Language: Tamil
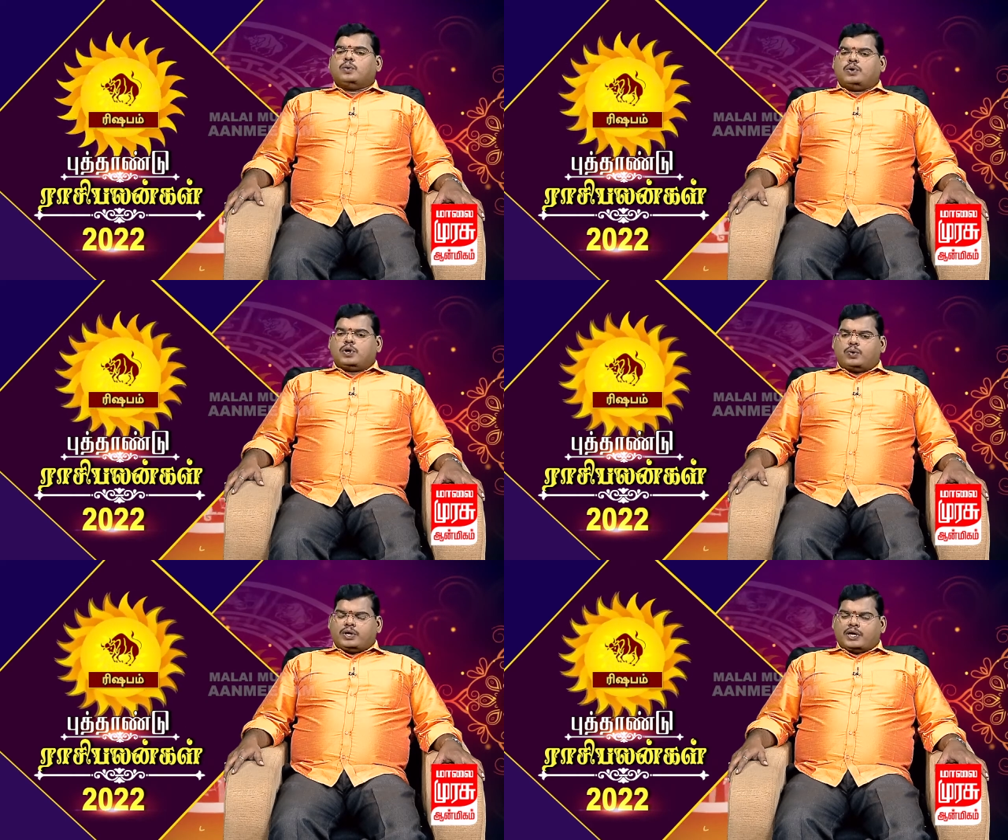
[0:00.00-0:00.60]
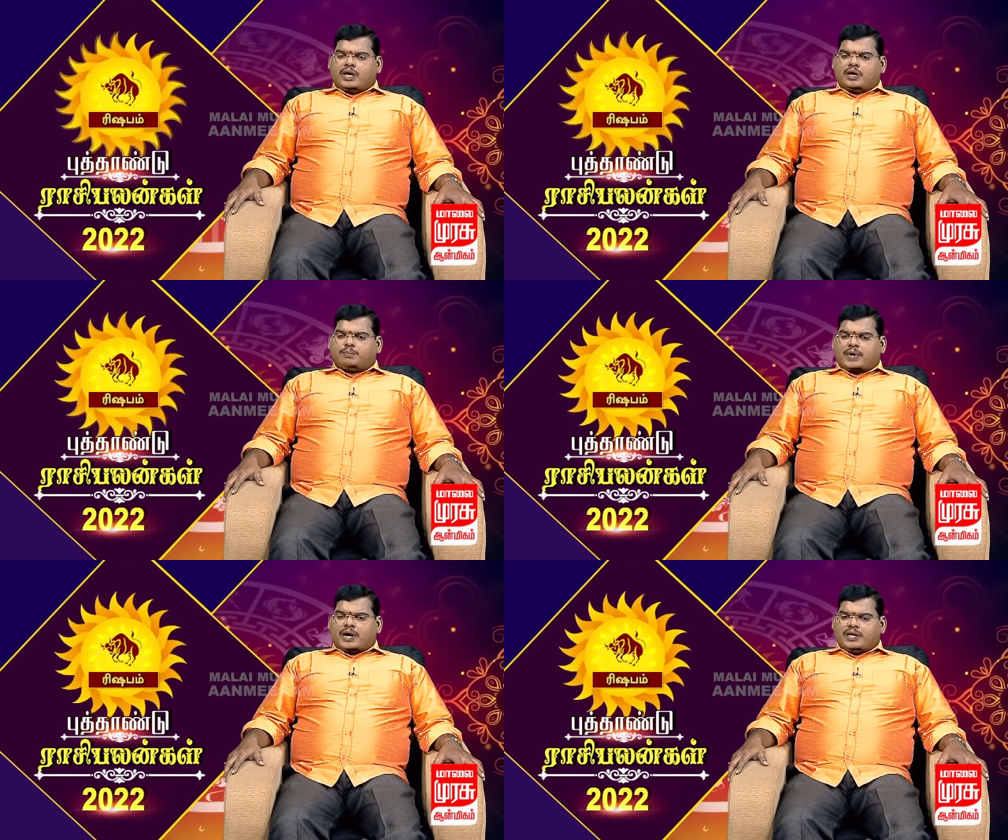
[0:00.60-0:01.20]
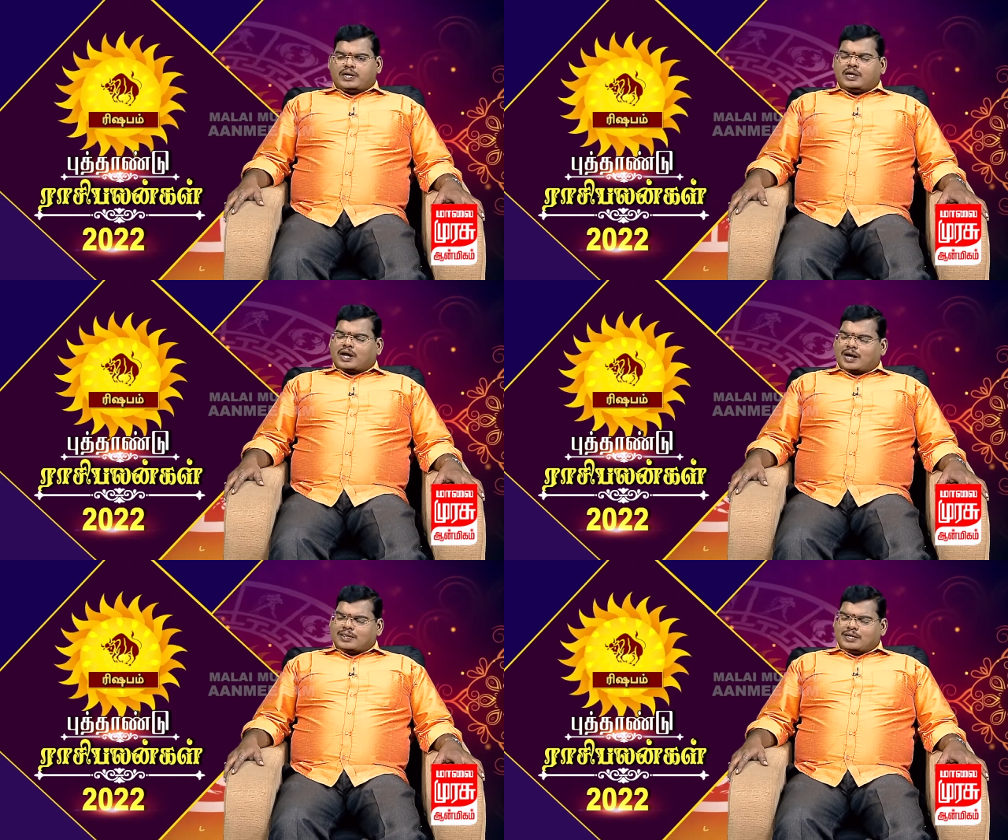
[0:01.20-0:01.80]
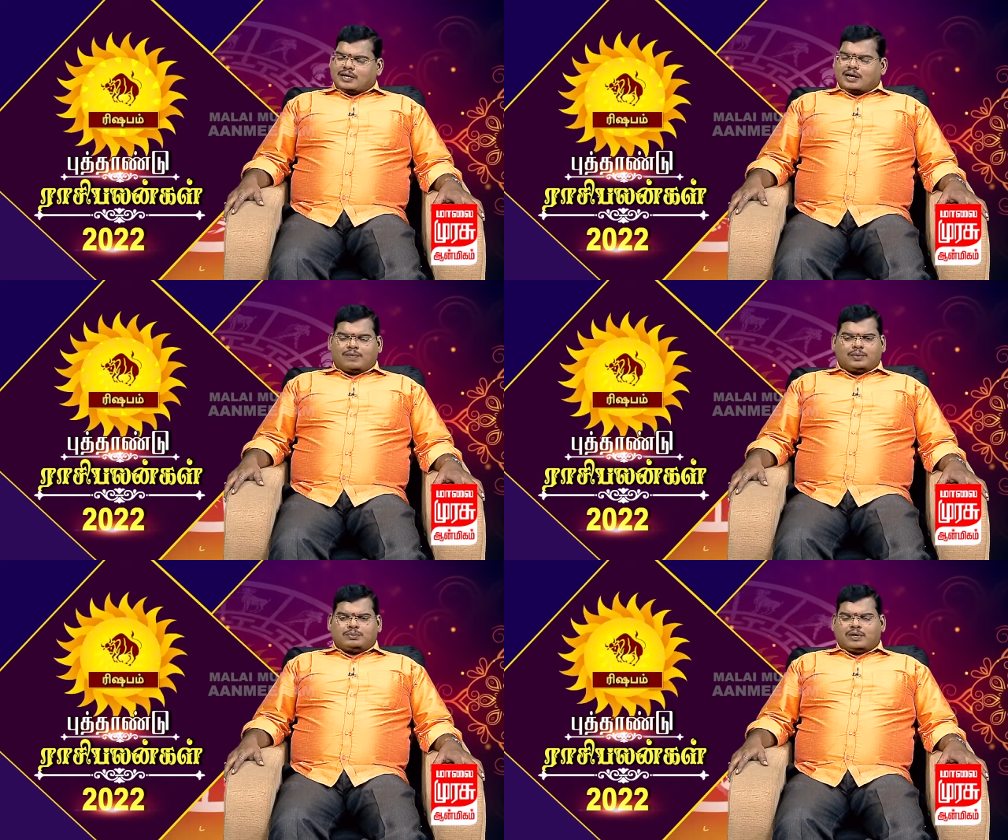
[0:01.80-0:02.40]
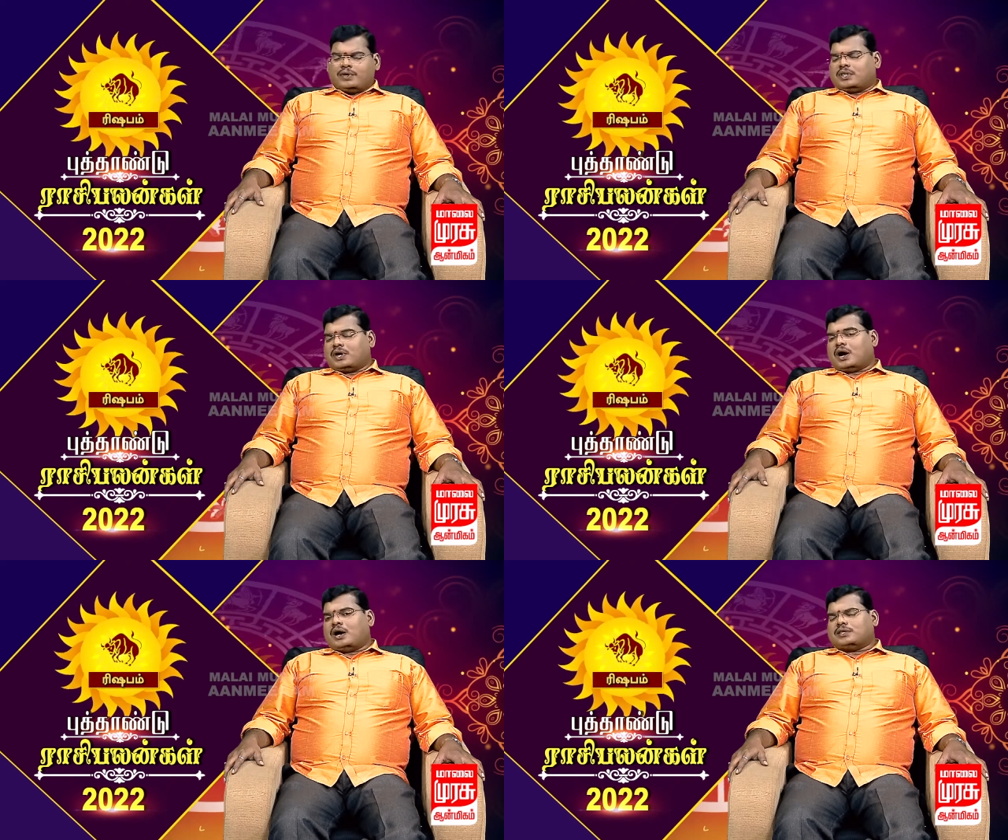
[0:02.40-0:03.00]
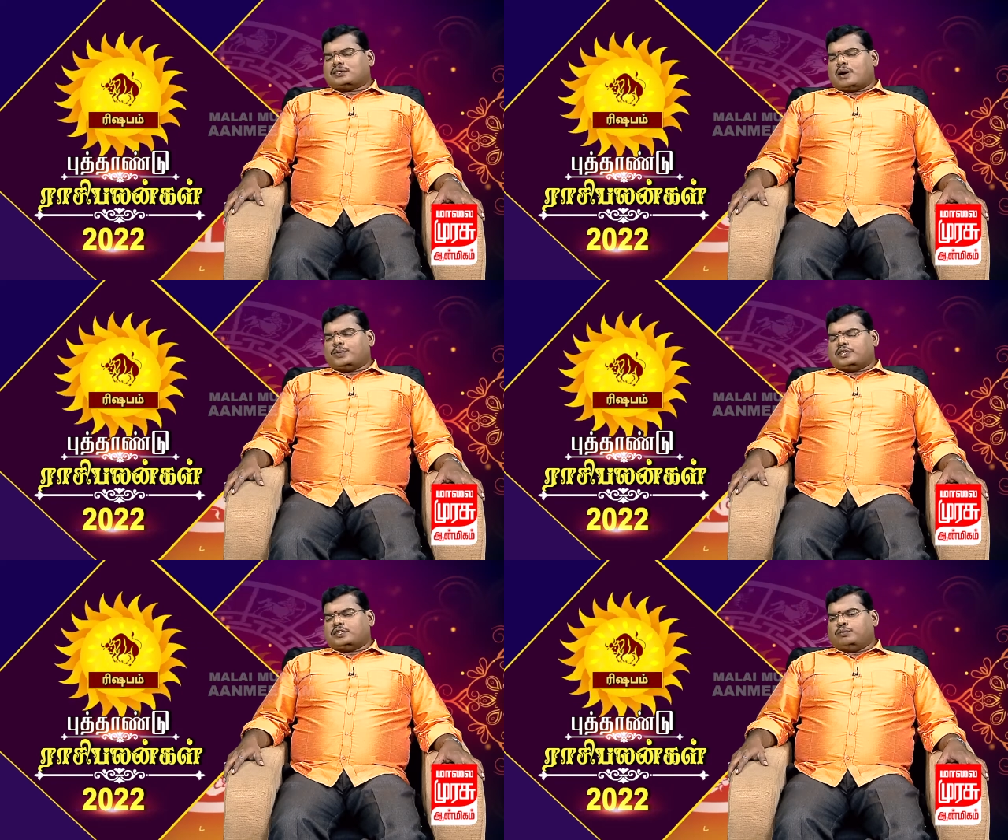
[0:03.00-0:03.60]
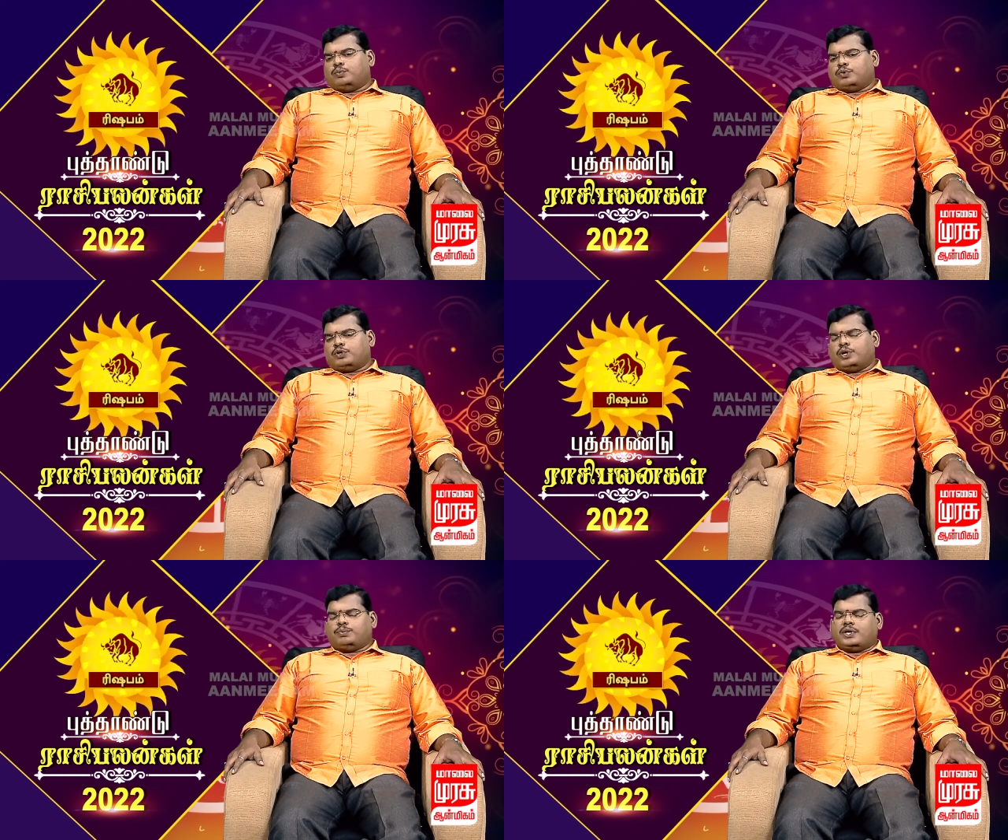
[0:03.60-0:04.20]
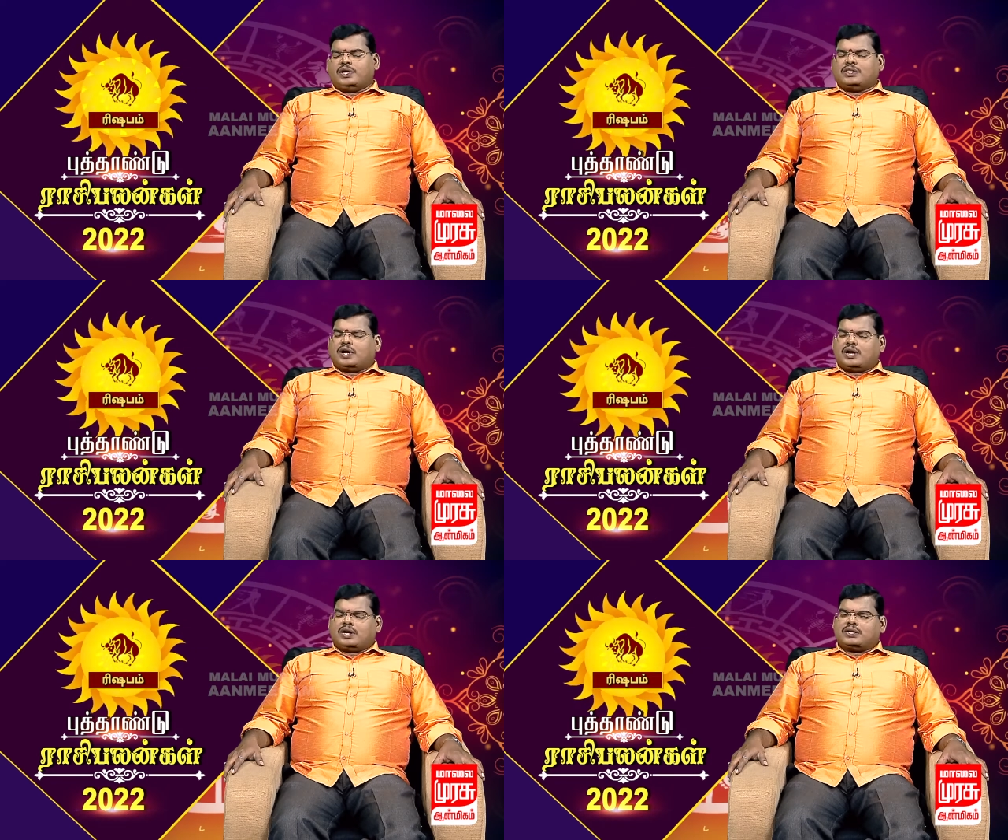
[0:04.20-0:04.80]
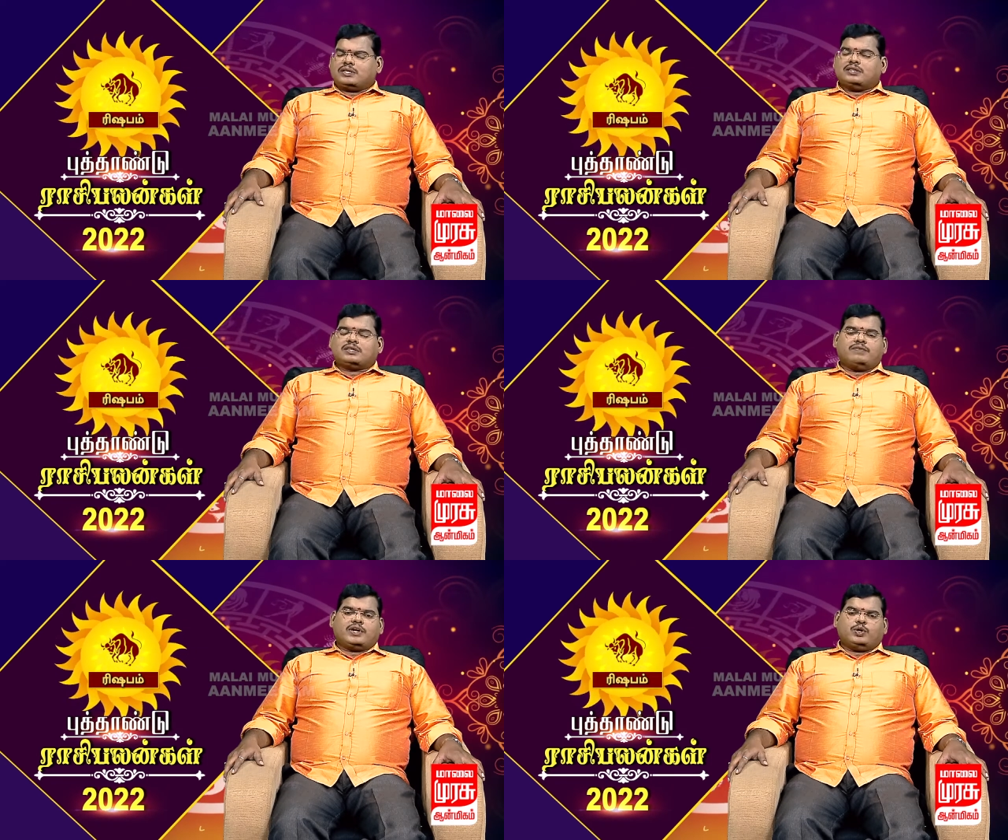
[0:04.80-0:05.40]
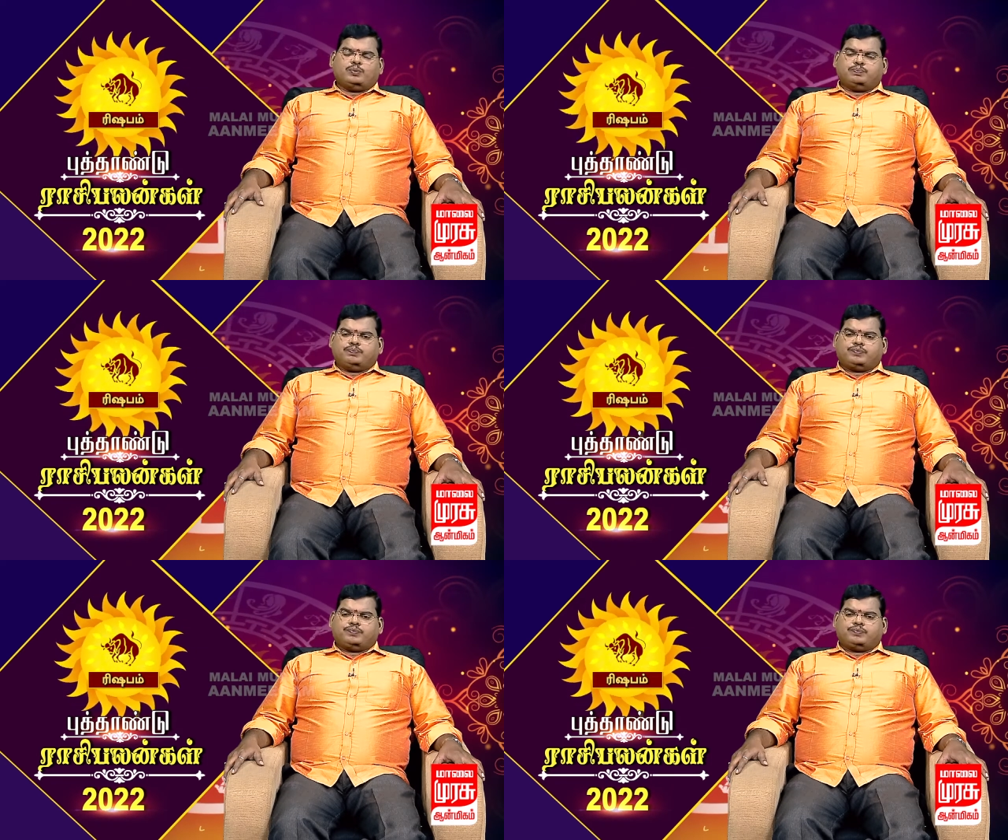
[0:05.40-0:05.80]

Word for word: உங்களுடைய பணிகளில் அதிக கவனம் தேவை இந்த கால தாமதத்தை முற்றிலும் நீங்கள் இந்த காலகட்டத்தில் தவிர்க்கணும்